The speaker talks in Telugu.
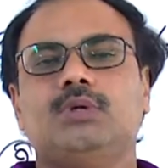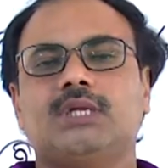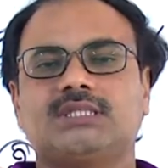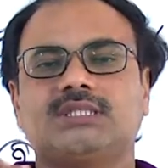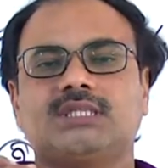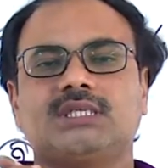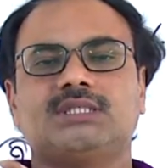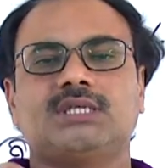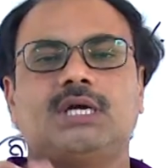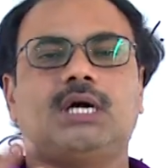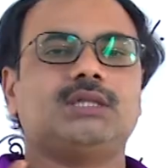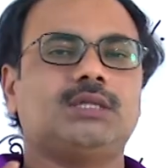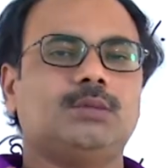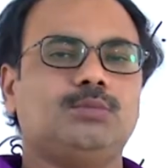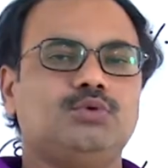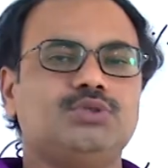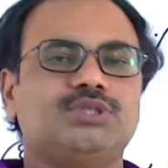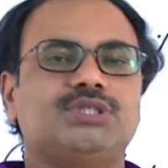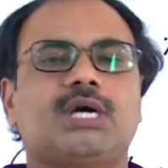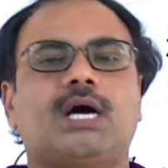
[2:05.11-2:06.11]
నష్ట
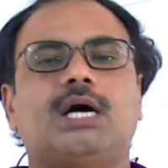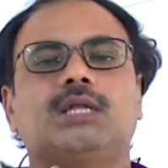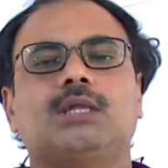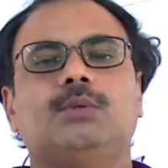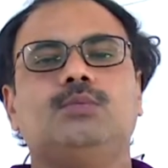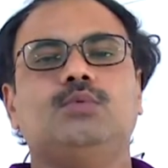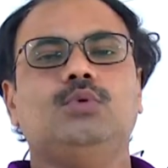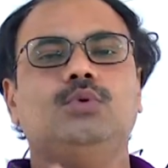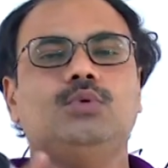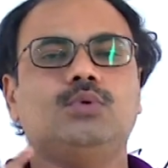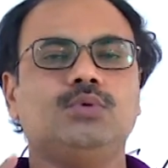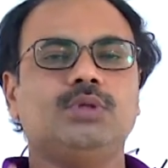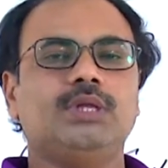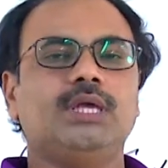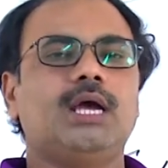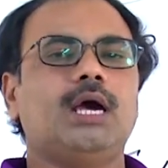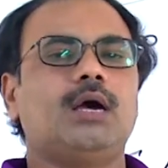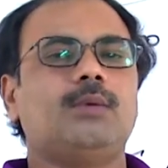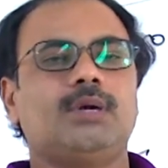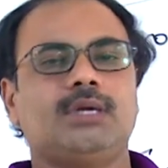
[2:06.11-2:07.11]
శాతము శాతం ఉంటుంది
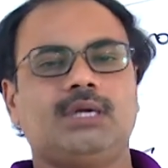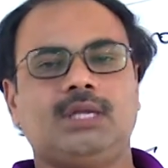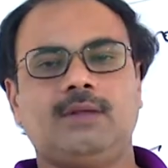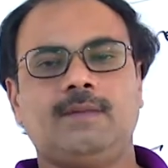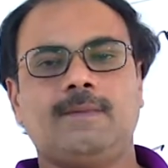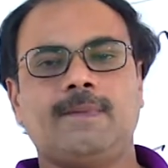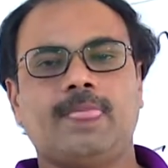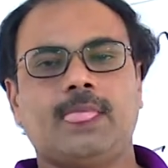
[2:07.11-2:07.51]
కాబట్టి